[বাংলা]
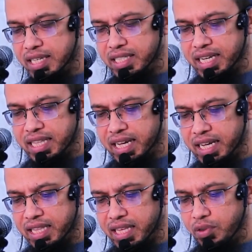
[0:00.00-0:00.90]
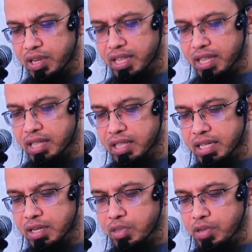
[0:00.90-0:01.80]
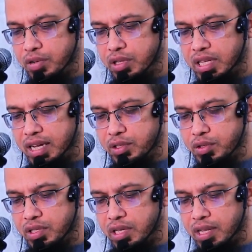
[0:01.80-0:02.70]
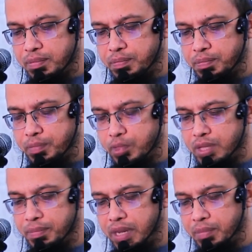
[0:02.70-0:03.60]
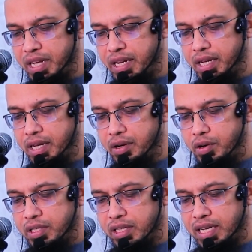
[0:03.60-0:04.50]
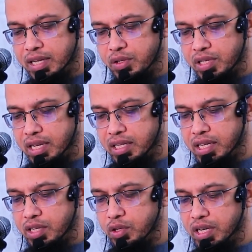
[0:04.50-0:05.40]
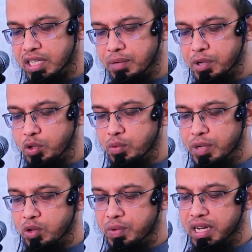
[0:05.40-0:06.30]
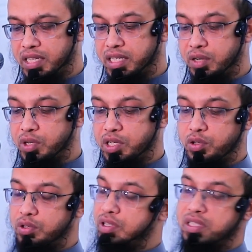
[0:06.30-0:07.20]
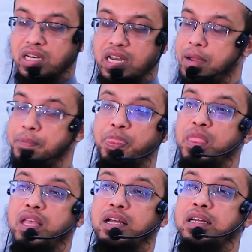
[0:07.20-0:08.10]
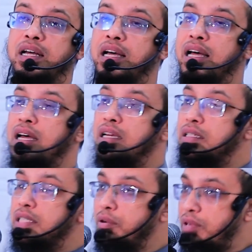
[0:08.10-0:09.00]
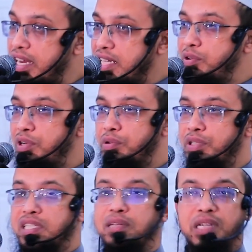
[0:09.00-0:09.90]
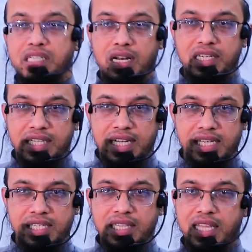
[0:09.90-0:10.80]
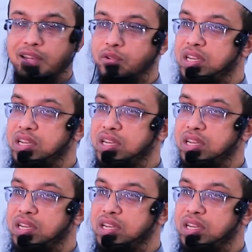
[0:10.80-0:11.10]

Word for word: রাত জেগে থাকে তাহলে যে কখন তাহাজুদ সালাদ পড়তে পারবে অর্থাৎ তাহাজুদ সালাত আদায়ের জন্য আসার পর ঘুমানো বা রাত জেগে ওঠার শর্ত হয়েছে না কেউ নাইট ডিউটি করতেছেন বা সারা জেগে আছেন তাহলে